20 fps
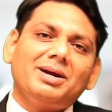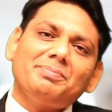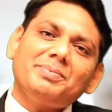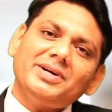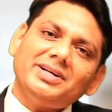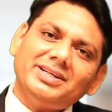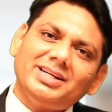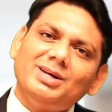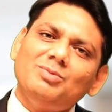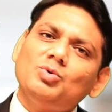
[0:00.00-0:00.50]

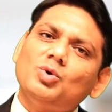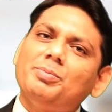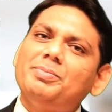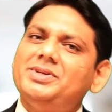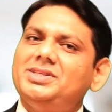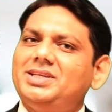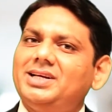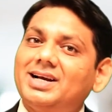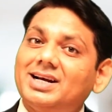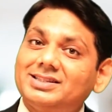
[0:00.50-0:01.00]
अपनी टीम को
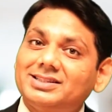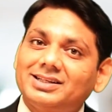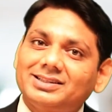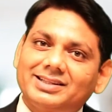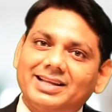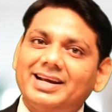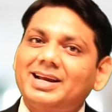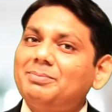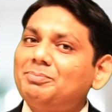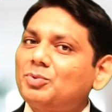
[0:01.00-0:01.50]
भी सिखा
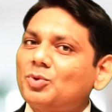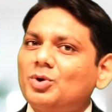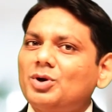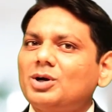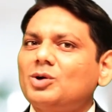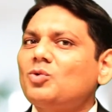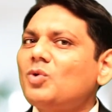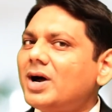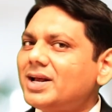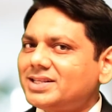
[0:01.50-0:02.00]
सकता है कि
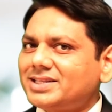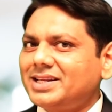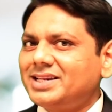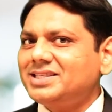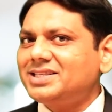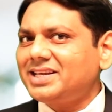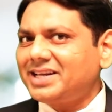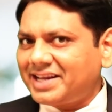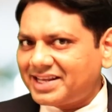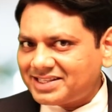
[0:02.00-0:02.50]
प्रोडक्ट को
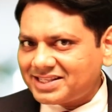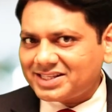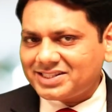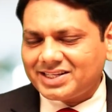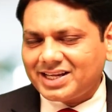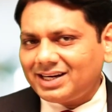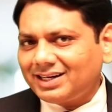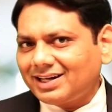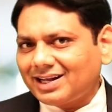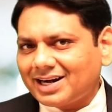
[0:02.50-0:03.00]
आसानी से कैसे
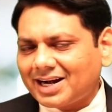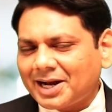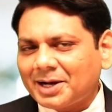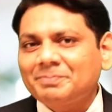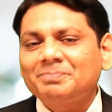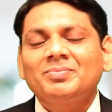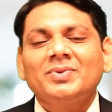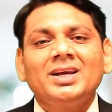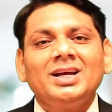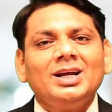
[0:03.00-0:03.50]
सेल करना है